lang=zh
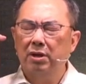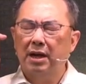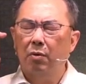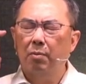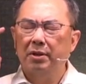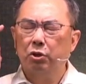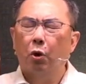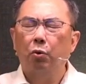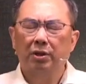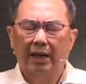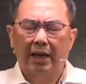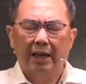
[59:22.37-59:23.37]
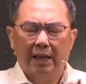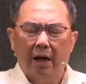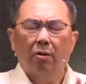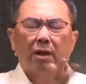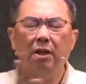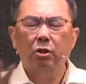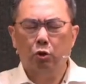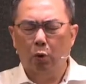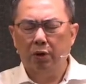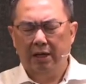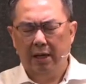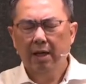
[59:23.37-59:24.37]
我们也求你让我们懂得跟你
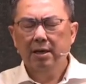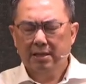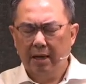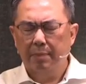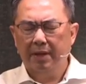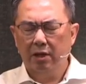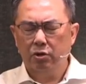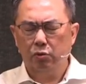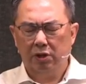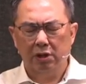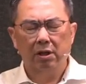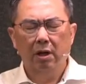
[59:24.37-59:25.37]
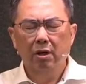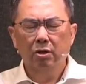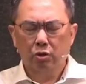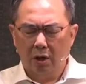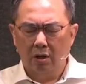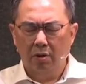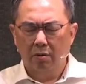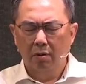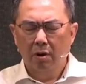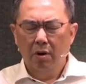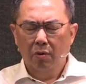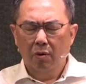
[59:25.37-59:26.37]
要更多你生命的属性。
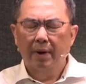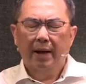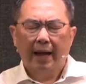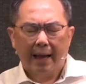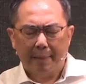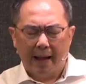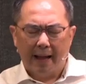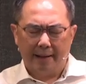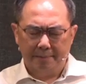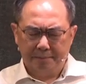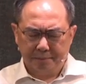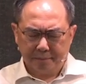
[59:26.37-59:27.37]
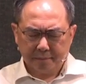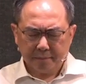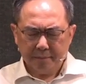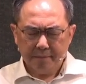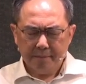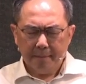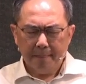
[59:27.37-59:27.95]
最后，我们很害怕，